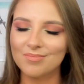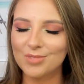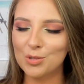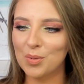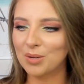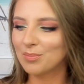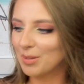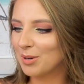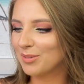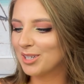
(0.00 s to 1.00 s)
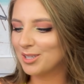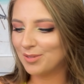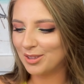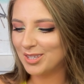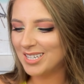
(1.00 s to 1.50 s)
super, naprawdę
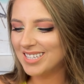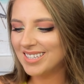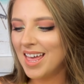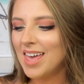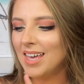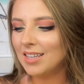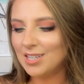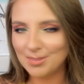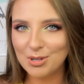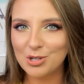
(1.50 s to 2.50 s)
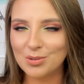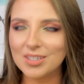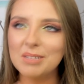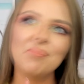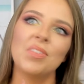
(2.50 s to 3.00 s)
świetny jest, nie jest
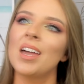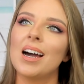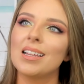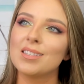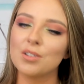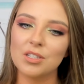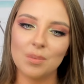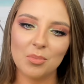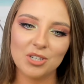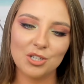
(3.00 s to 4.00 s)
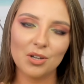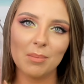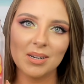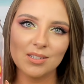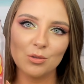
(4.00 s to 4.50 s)
męczący, ale co chcę Wam powiedzieć, to
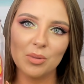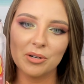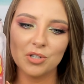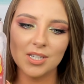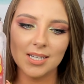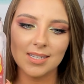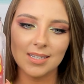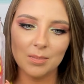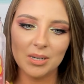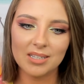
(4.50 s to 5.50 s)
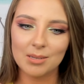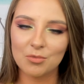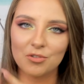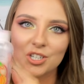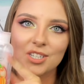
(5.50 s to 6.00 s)
ja bardzo lubię korzystać z tych
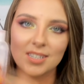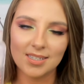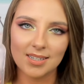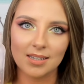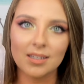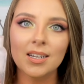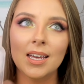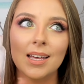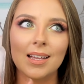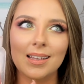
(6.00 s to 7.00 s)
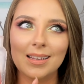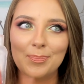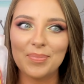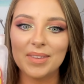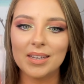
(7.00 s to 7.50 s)
balsamów właśnie z tej serii,
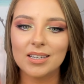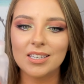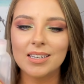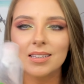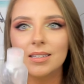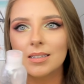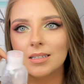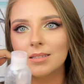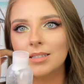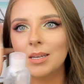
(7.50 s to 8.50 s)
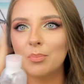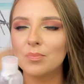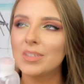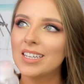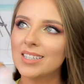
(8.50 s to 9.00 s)
kiedy nie,
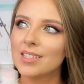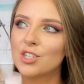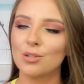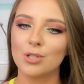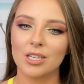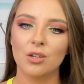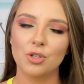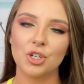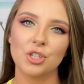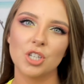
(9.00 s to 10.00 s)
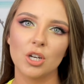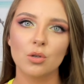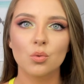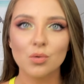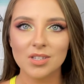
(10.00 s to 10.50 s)
nie chcę czegoś takiego
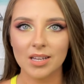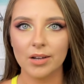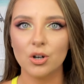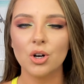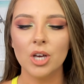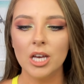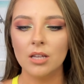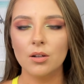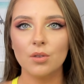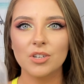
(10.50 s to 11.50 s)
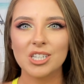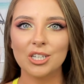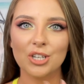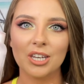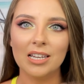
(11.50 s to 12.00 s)
ciężkiego, tłustego, tylko właśnie
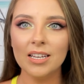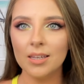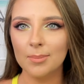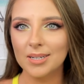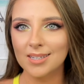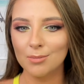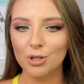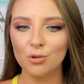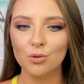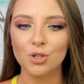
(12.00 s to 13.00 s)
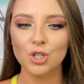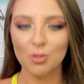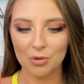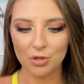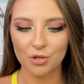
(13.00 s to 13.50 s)
jakiś taki lekki balsamik, który
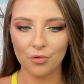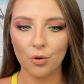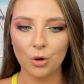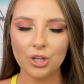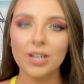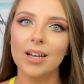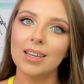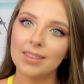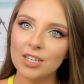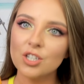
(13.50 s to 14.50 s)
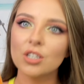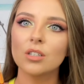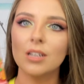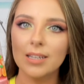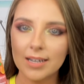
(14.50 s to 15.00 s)
szybko się wchłonie ale też
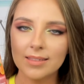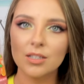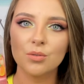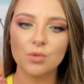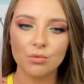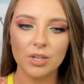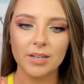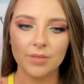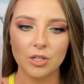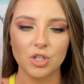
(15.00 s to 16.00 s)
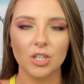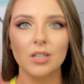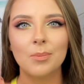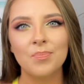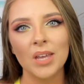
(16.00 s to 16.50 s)
delikatnie tą skórę nawilży
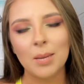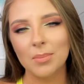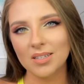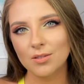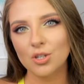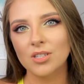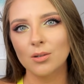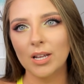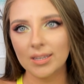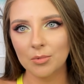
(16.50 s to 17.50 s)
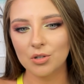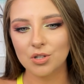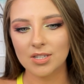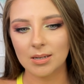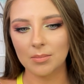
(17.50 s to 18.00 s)
i bardzo często latem
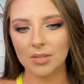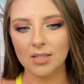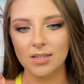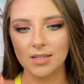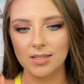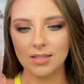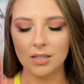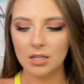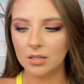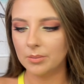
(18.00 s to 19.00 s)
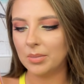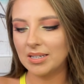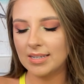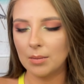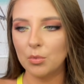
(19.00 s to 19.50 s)
korzystam e, z tych
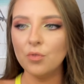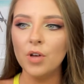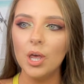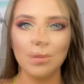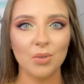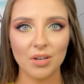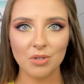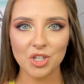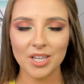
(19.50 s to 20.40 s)
balsamów, bo ja właśnie